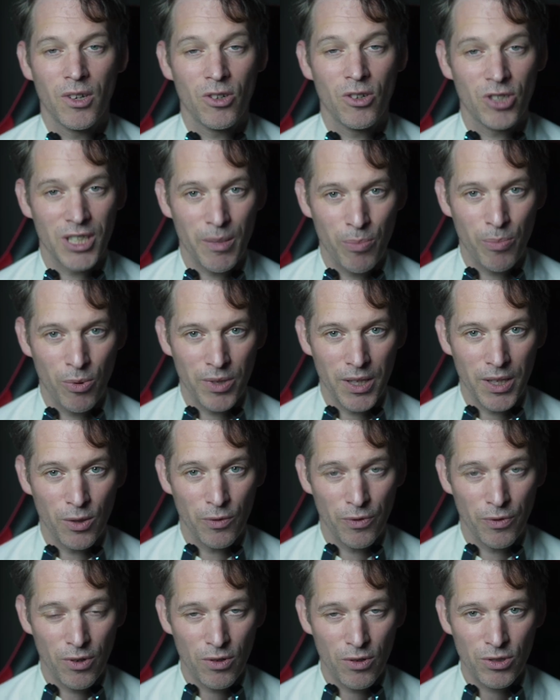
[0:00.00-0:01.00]
en japonais
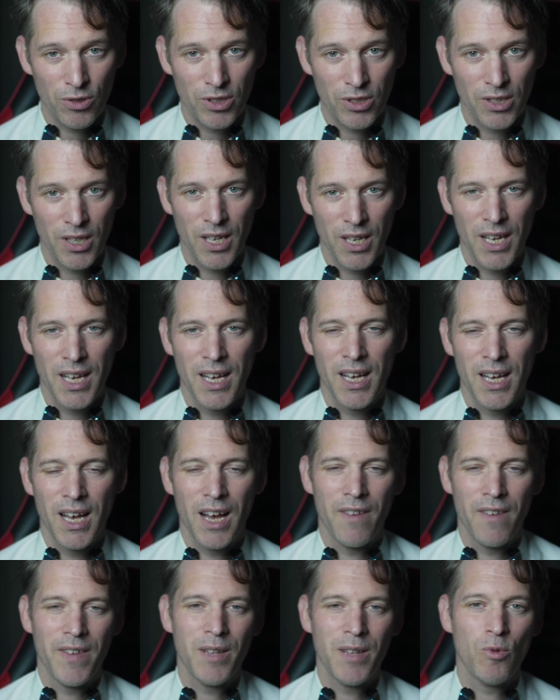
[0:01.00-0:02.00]
de France
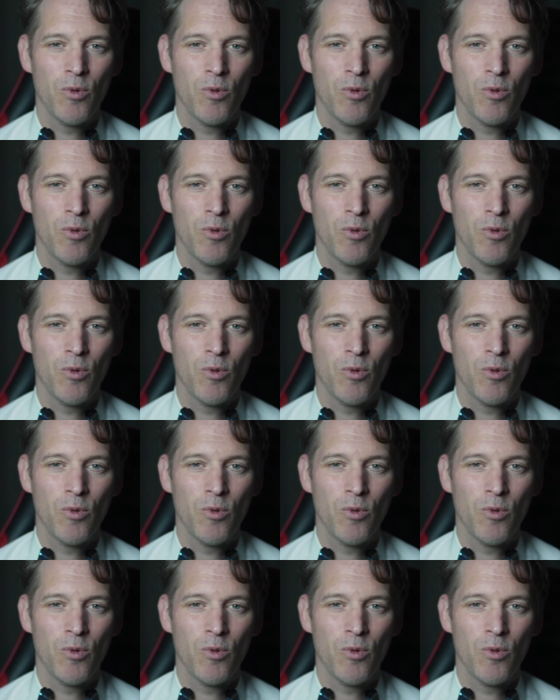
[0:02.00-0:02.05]
avait